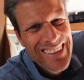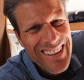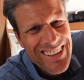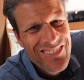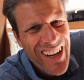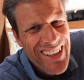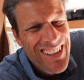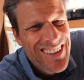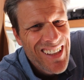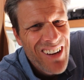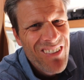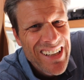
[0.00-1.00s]
das war
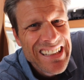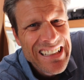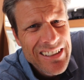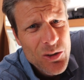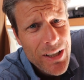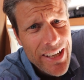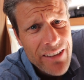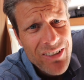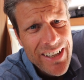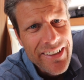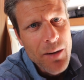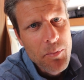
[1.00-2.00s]
jetzt aber nicht so
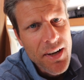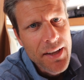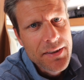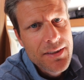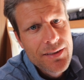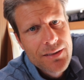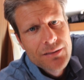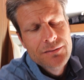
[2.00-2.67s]
clever, der Platz.